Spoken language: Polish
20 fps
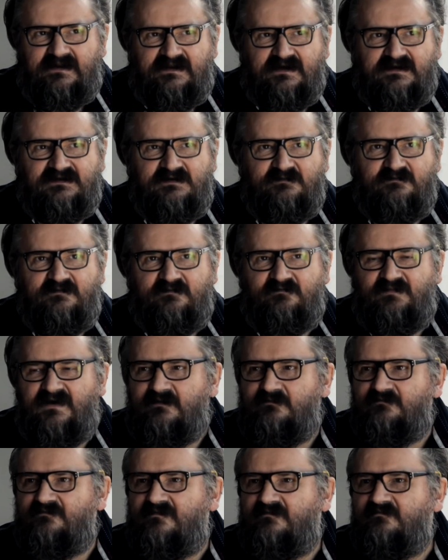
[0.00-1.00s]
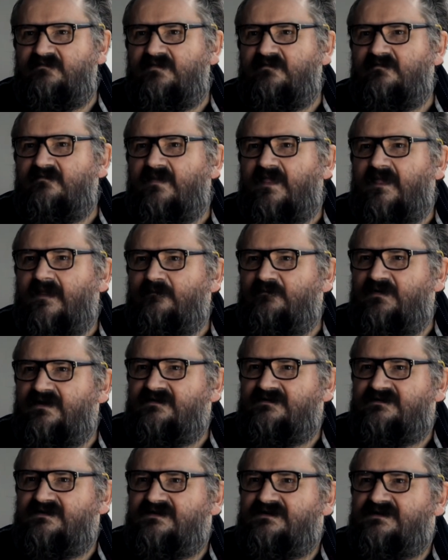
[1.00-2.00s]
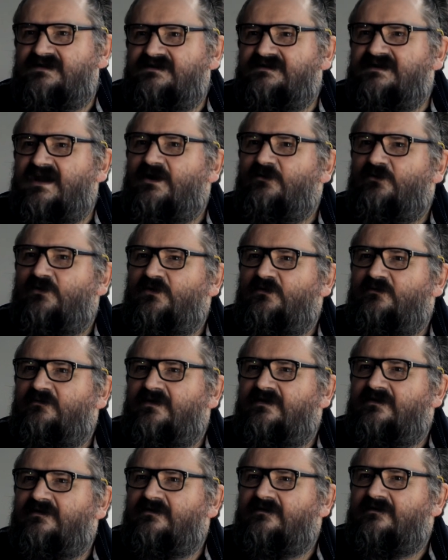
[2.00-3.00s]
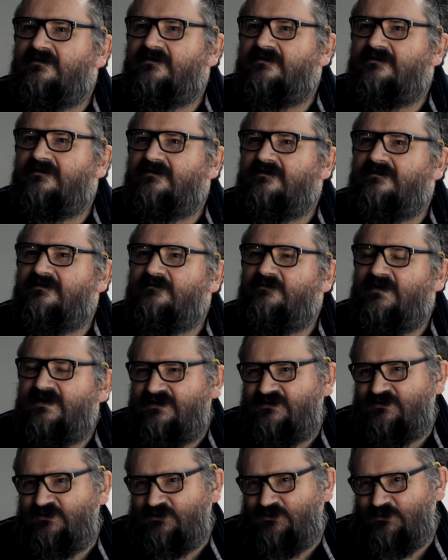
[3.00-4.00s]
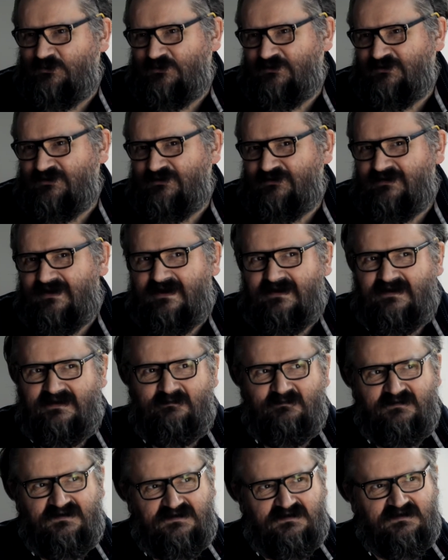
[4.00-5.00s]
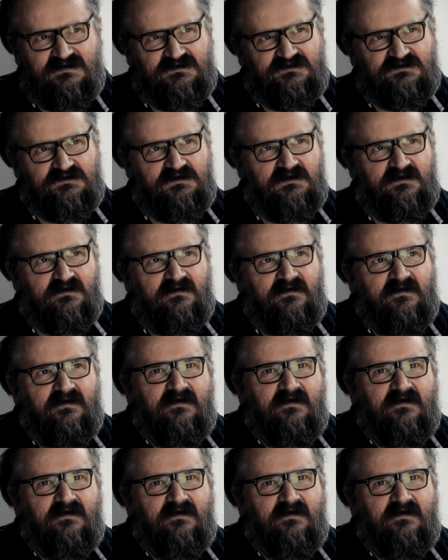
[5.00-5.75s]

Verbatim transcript: Także be, będzie się działo bardzo dużo, tak? I myślę, że,